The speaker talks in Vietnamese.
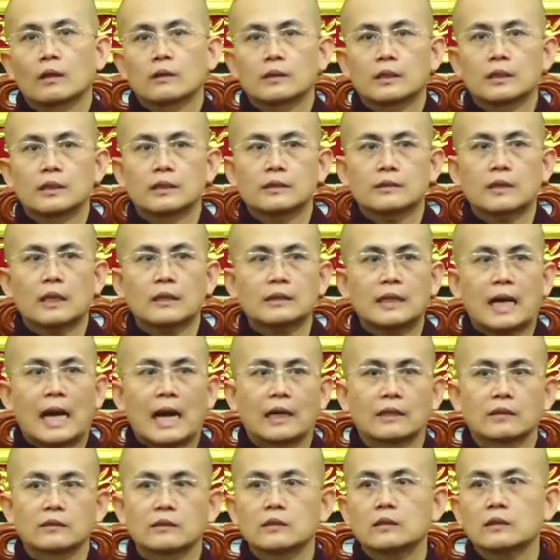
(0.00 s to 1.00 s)
thì tất
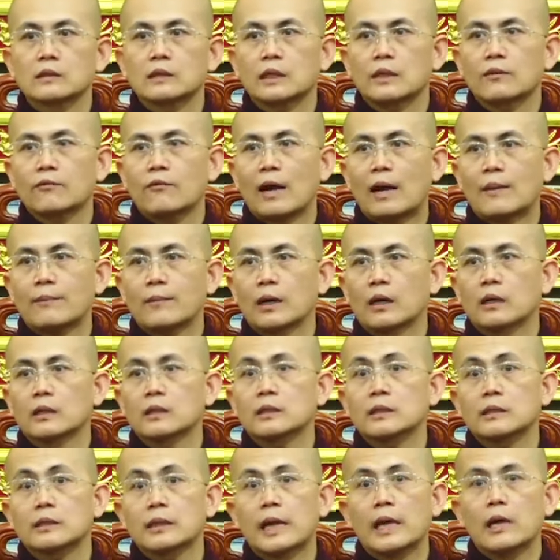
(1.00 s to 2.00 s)
cả những cái pháp
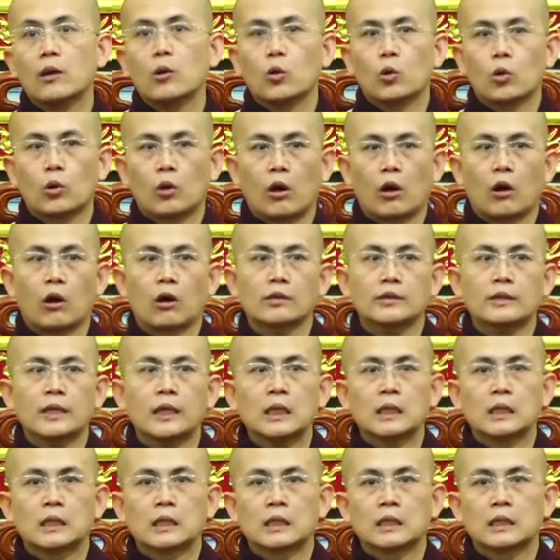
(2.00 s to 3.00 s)
ấy đều có
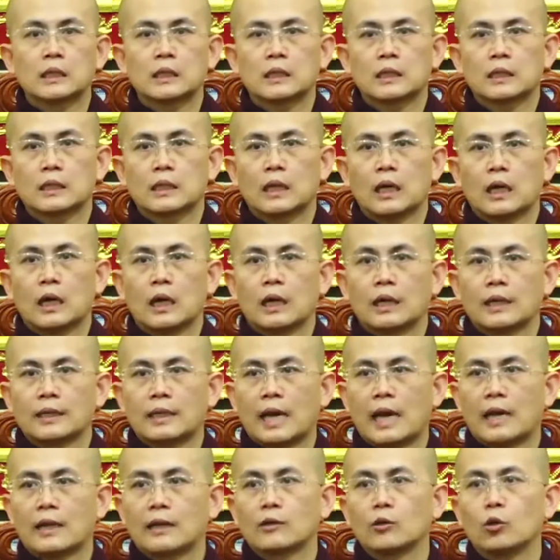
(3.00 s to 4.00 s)
thể à,
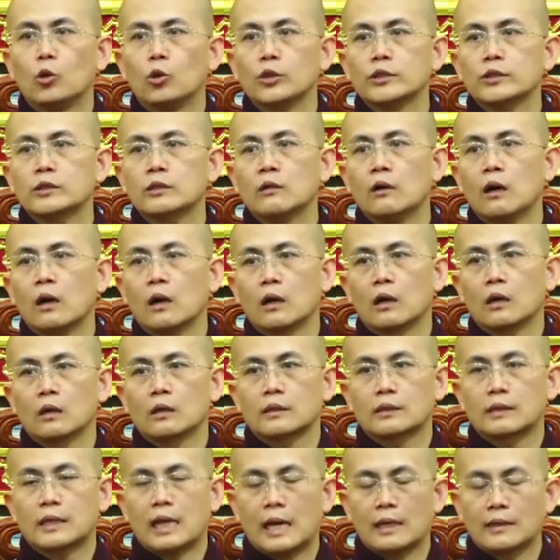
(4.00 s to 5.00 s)
là đối tượng
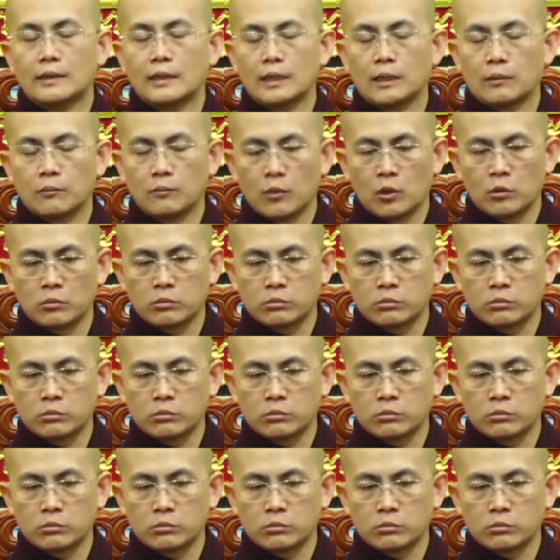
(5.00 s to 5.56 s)
là đề mục